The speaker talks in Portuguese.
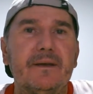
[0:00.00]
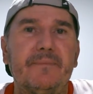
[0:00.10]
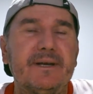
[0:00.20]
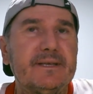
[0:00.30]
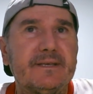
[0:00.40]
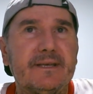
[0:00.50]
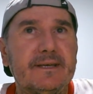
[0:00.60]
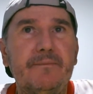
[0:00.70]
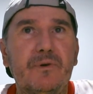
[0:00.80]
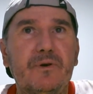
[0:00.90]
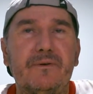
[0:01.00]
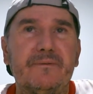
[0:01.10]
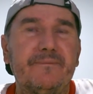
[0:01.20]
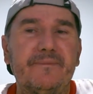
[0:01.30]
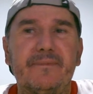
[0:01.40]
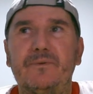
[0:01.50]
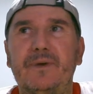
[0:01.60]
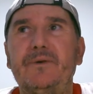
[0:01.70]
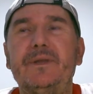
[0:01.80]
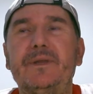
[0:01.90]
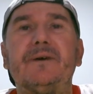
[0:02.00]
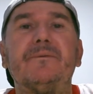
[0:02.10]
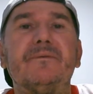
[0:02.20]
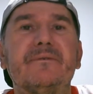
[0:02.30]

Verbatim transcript: mas isso aí é bom, não é ruim não.